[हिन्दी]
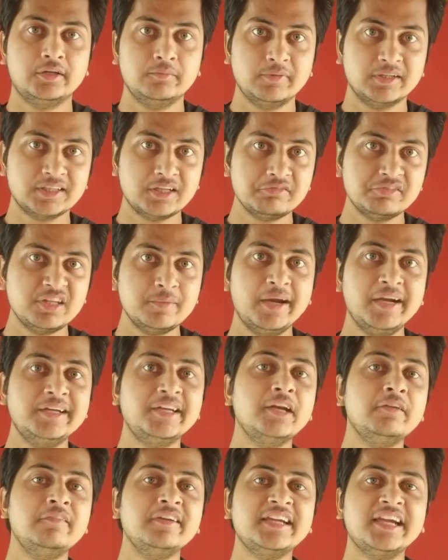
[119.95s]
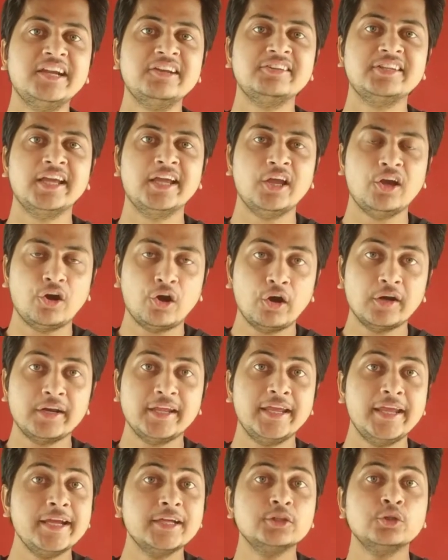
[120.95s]
मतलब सीमेंटेड विकेट्स हैं और
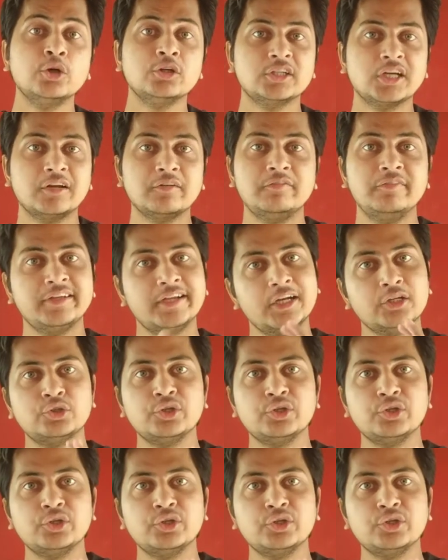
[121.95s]
एक दो टर्फ विकेट